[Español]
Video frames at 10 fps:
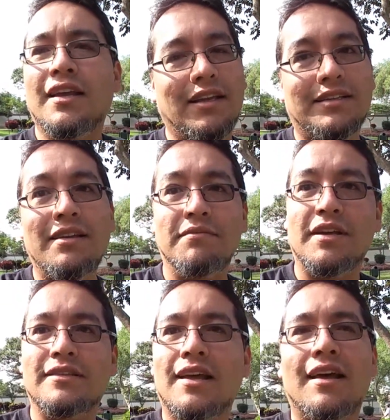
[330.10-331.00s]
Y sí,
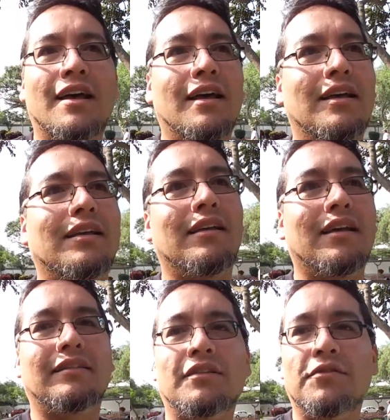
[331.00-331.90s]
está eh,
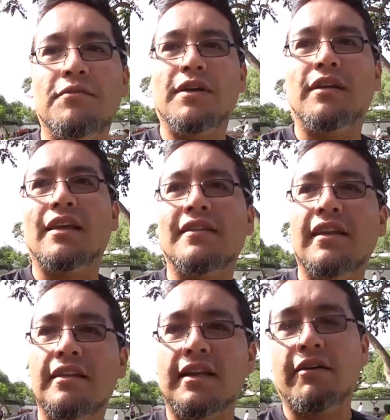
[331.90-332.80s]
haciendo un
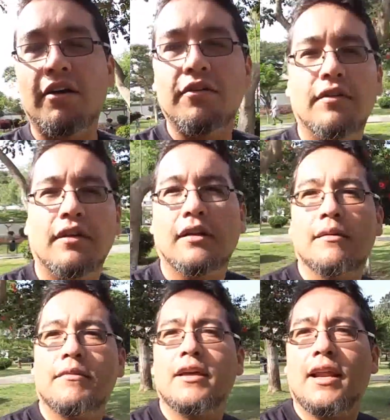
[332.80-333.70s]
excelente trabajo el
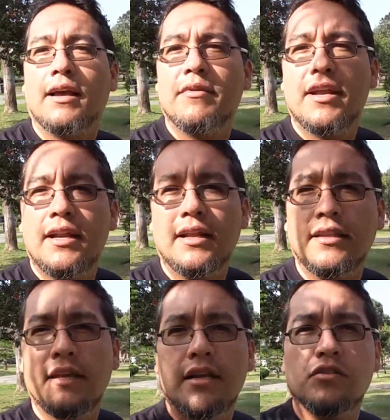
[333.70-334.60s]
tema de la cámara
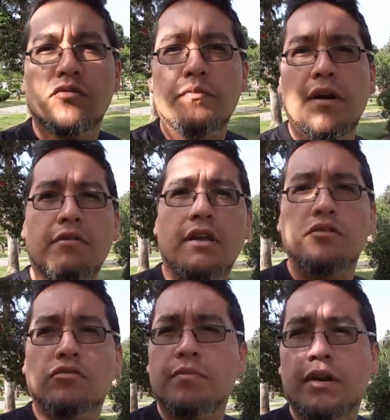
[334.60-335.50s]
delantera, súper
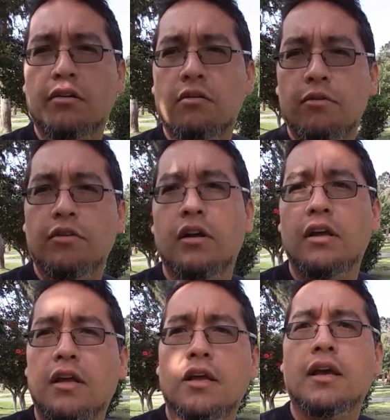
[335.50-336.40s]
bien, súper cómodo.
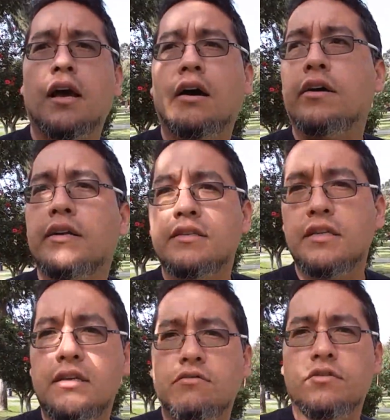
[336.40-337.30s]
Ahora
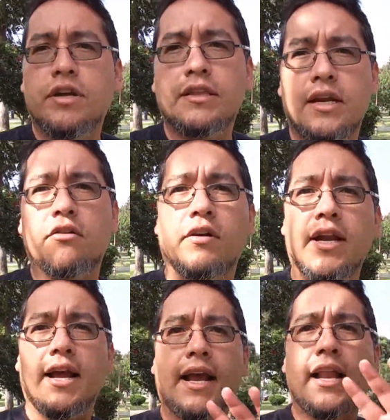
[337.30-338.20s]
sí uno entra con
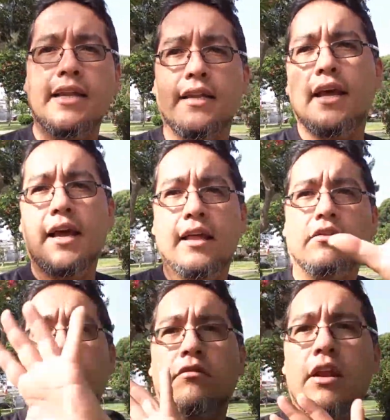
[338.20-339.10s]
gran calidad,
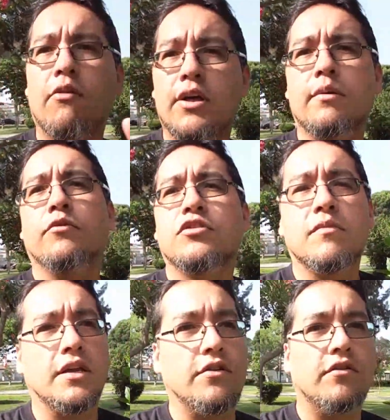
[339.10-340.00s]
con un encuadre mucho
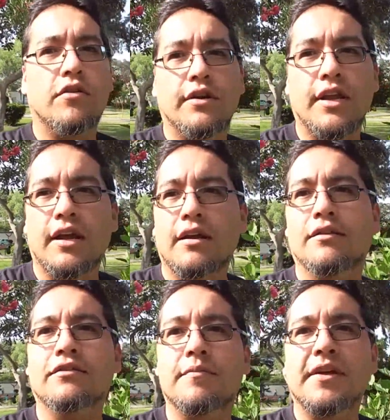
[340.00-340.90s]
mayor, ya
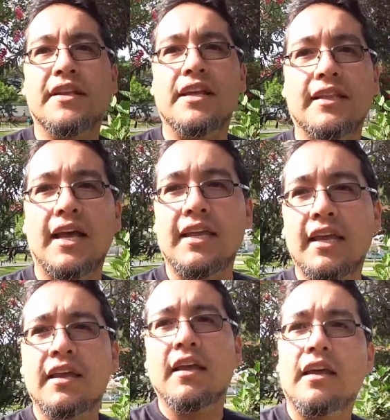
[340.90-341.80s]
no se pierde detalle.
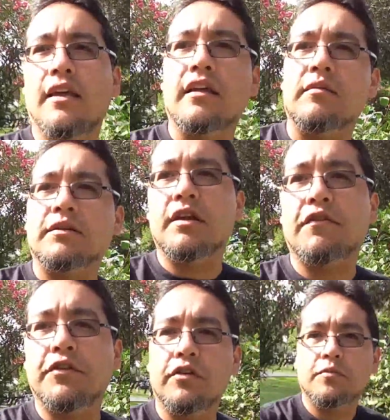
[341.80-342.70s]
Quieres tomar una foto en